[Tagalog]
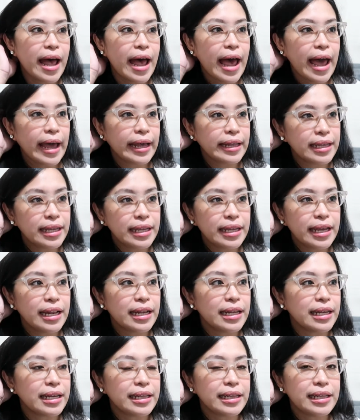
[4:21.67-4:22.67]

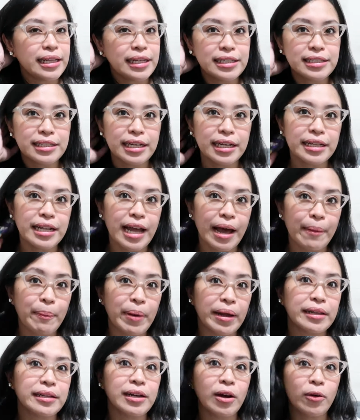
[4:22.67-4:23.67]
ideally, hindi siya
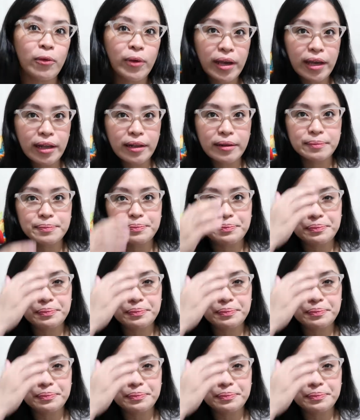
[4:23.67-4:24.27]
dapat gawin.